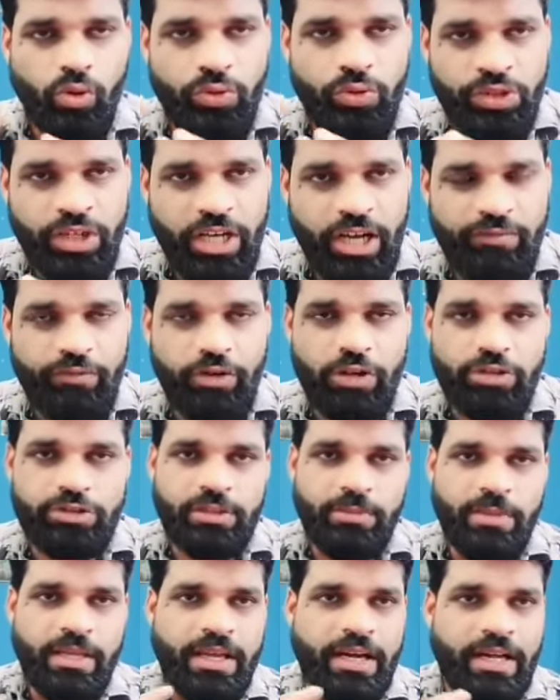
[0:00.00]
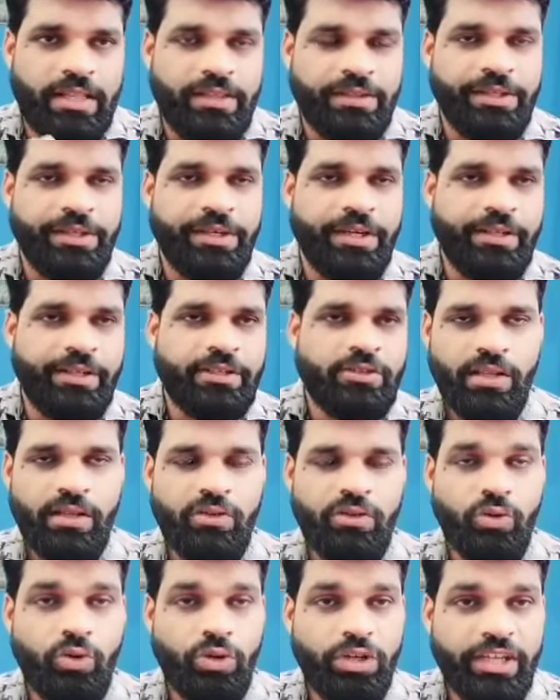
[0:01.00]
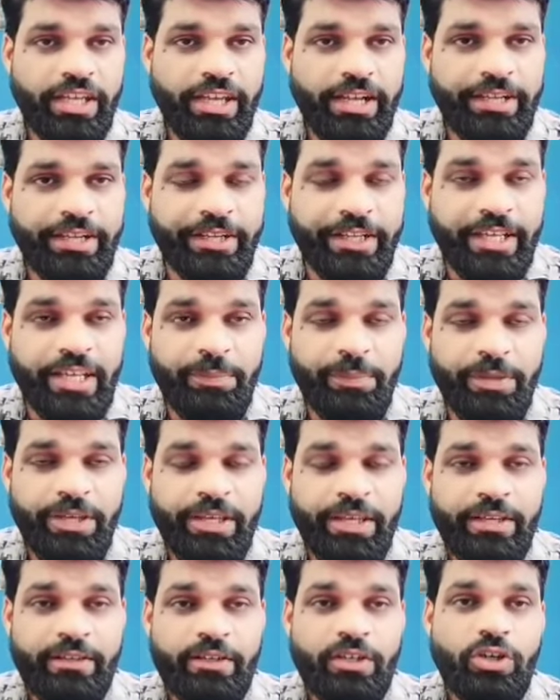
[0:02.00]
उनका व्हाट्सअप निकालते हैं उनकी डीपी